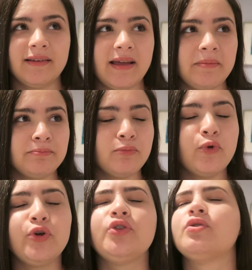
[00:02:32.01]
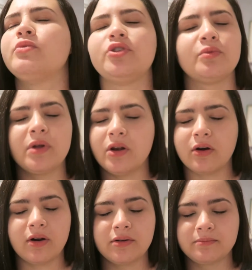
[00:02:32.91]
É muito, muito
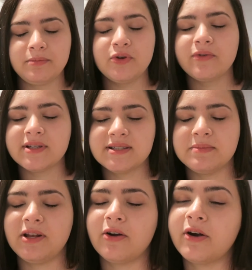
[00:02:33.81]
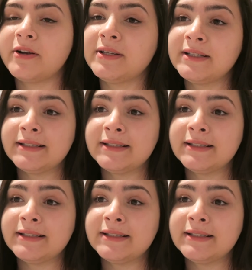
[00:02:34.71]
melhor, mil vezes melhor.